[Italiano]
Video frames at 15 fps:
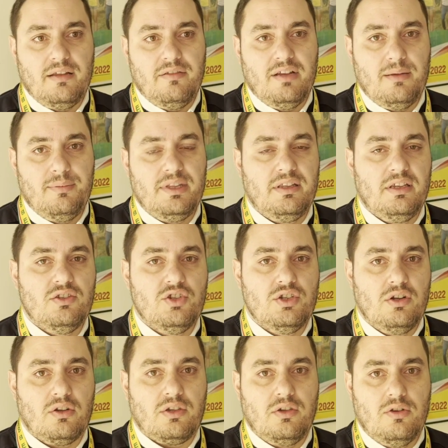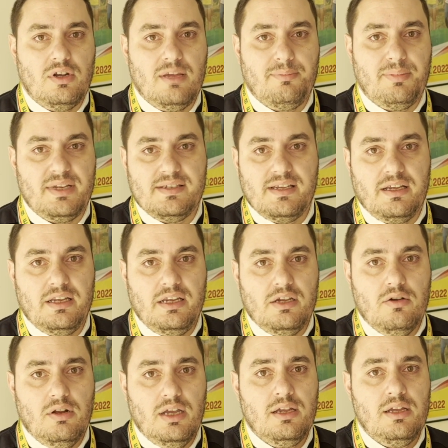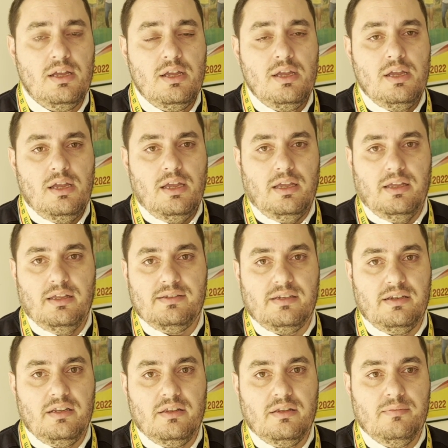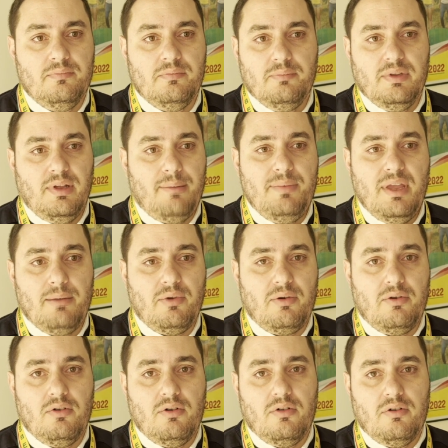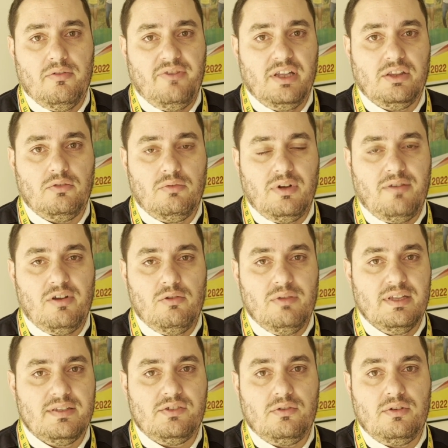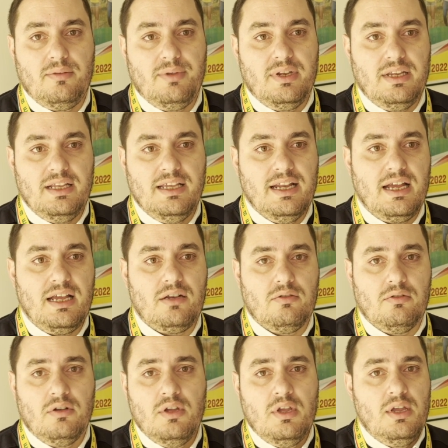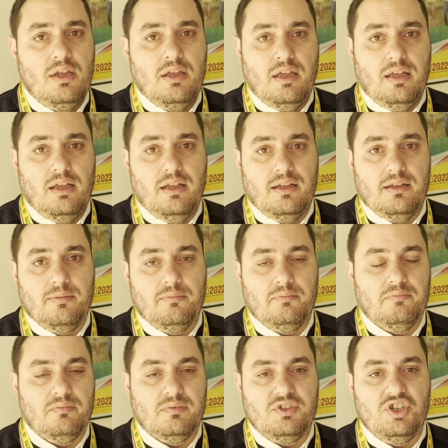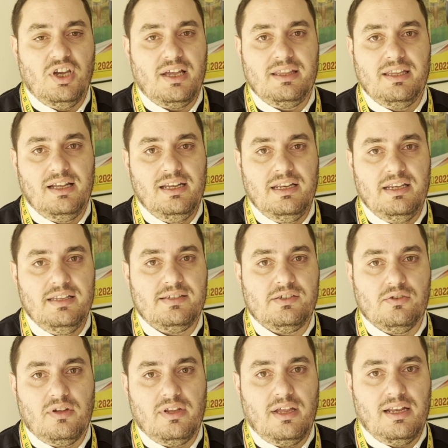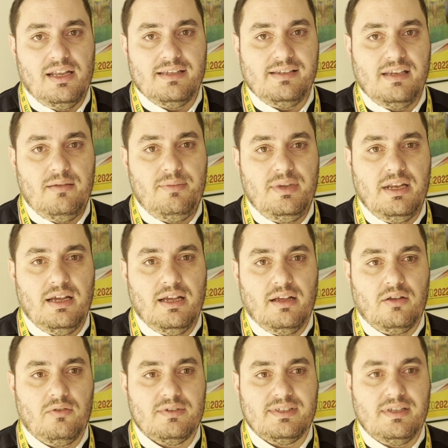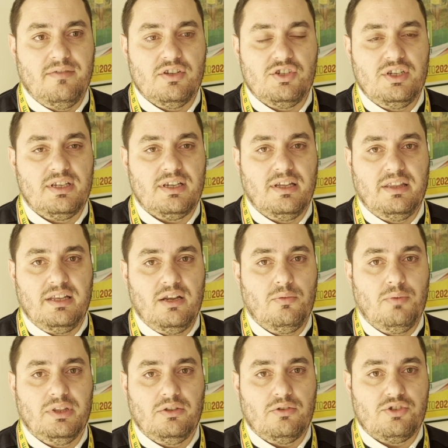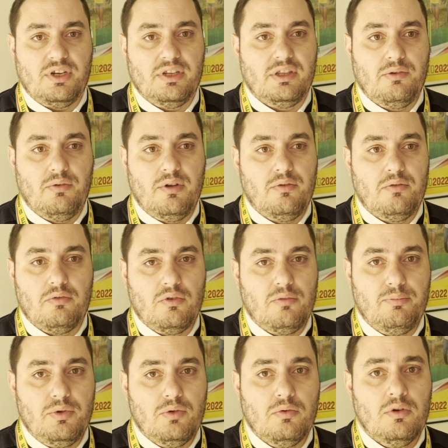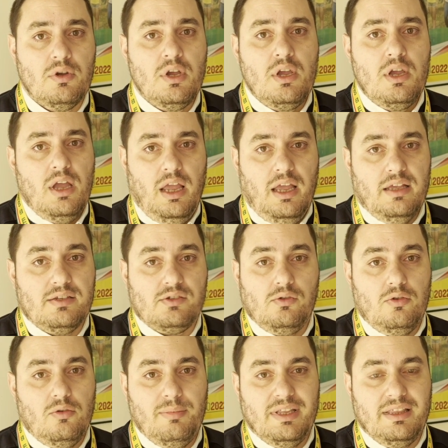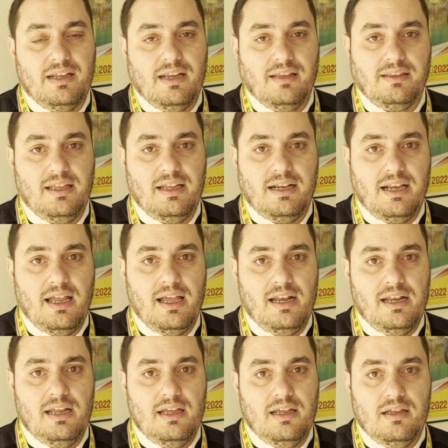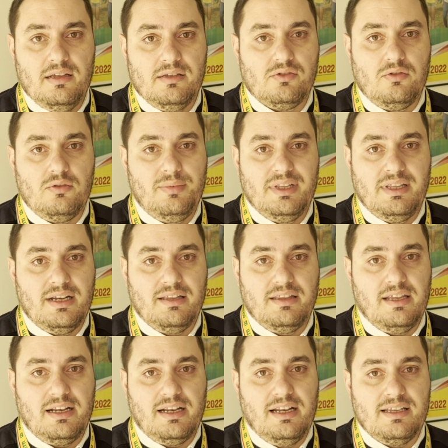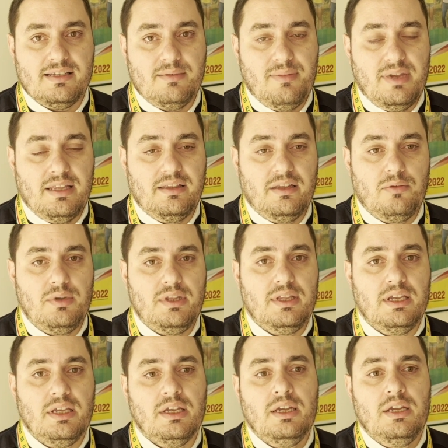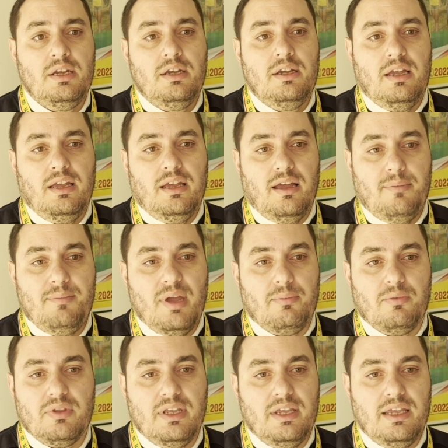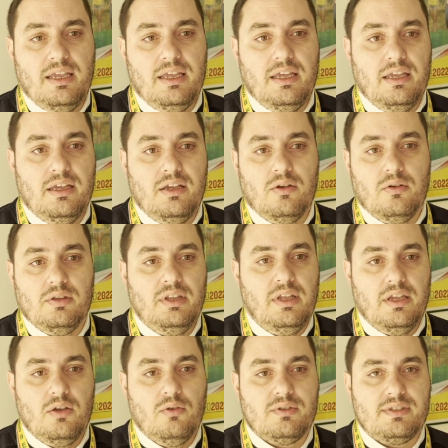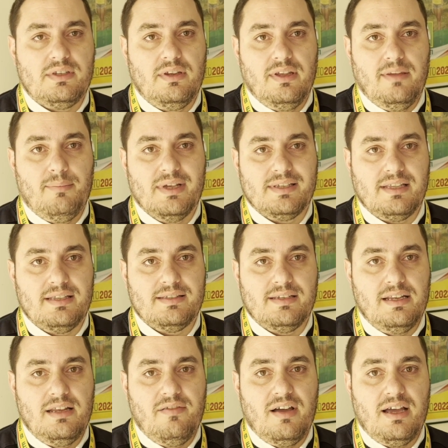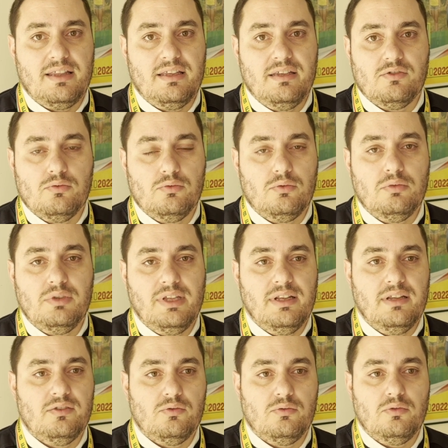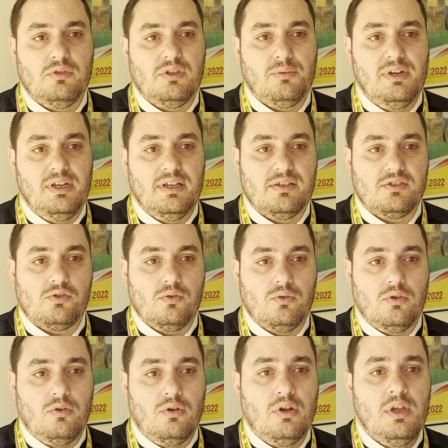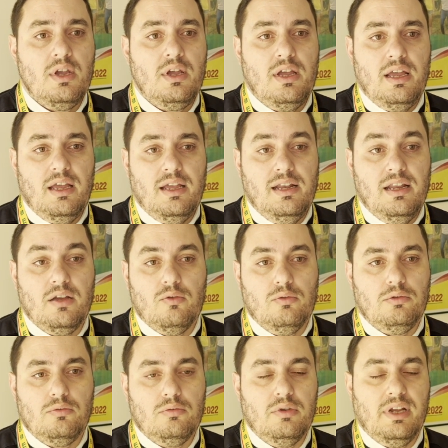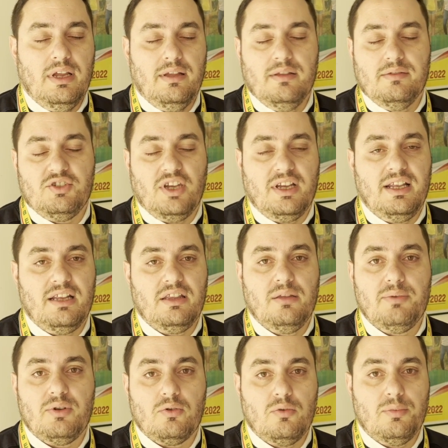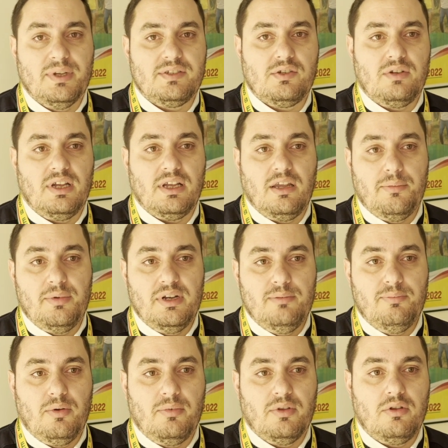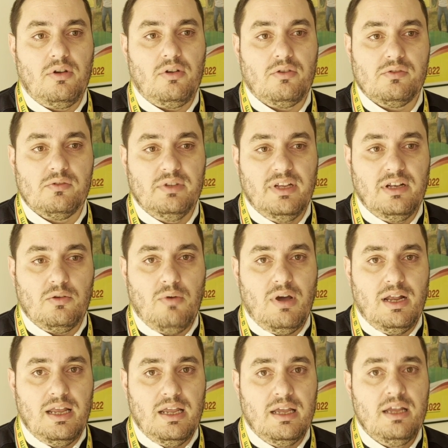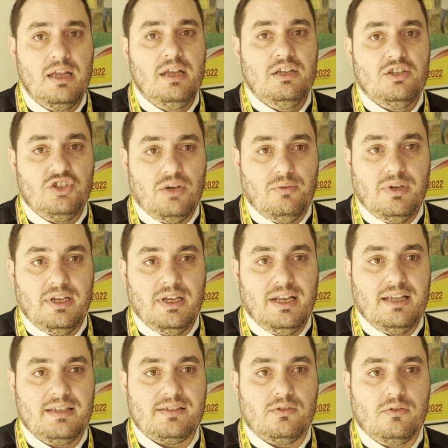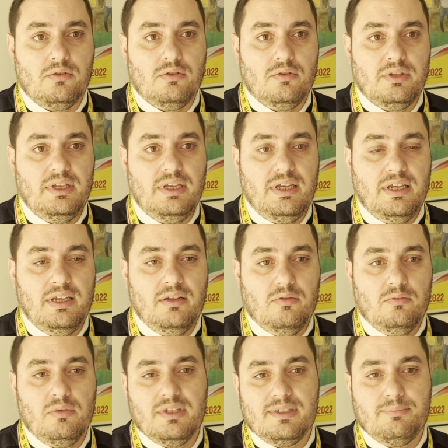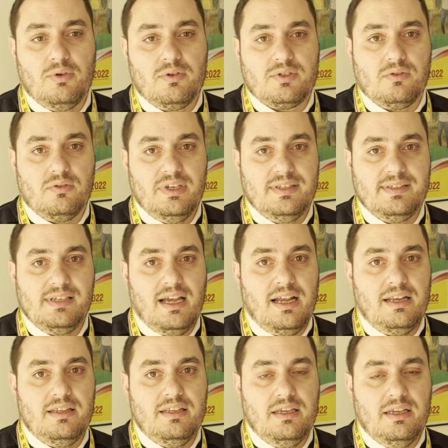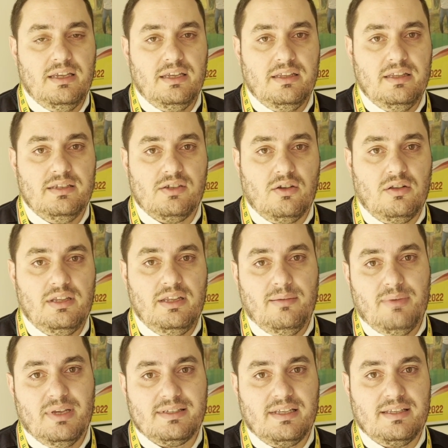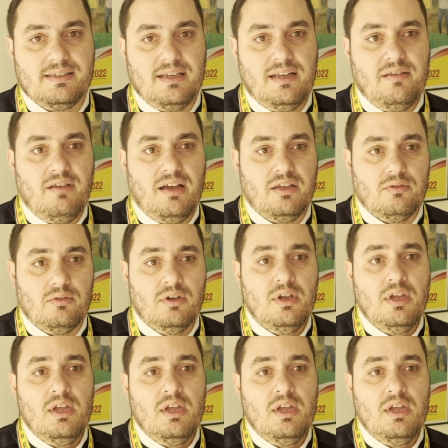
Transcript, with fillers: veramente in ginocchio le imprese agricole. Eh, si, abbiamo fatto una valutazione per il grano eh, già dall'inizio alla semina costava circa 300-400 euro in più eh, solo, mettere il, solo, mettere a terra la semente, quindi eh, abbiamo dei, dei, costi abbastanza elevati su tutte, le, su tutte quelle che sono eh, le colture. C'è grande preoccupazione anche per il pomodoro nel quale c'è un ingresso di un esborso iniziale di di, soldi abbastanza elevato